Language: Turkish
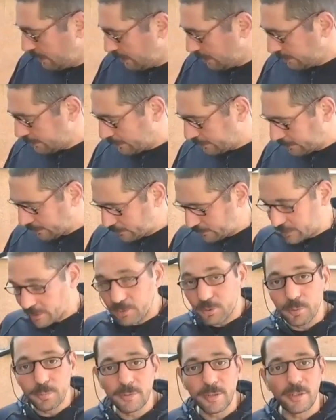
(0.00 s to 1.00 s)

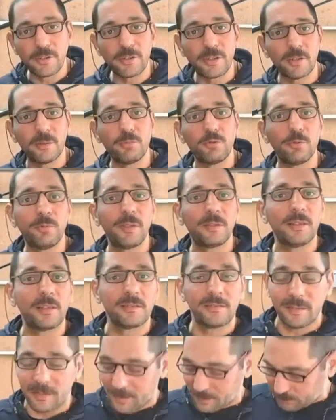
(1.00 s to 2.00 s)
Arkadaşlar, hobidaşlarım
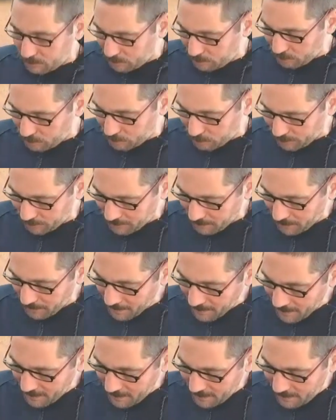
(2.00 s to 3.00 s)
cümleten selamünaleyküm.
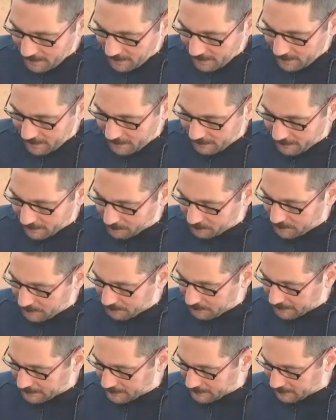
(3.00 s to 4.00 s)
Evet, bir
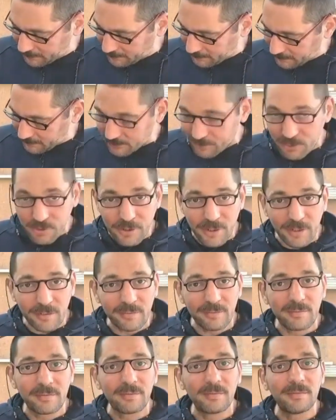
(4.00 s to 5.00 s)
makine
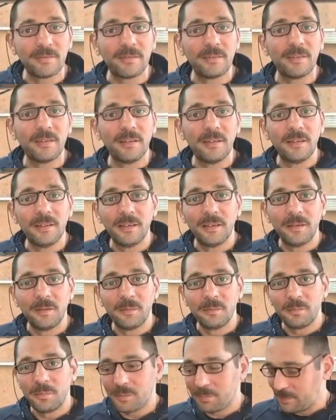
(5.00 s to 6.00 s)
tanıtacağız.
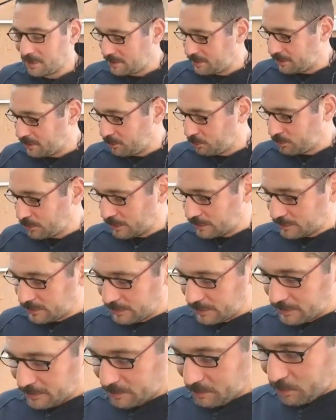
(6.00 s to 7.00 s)
Bir makineye odaklanalım.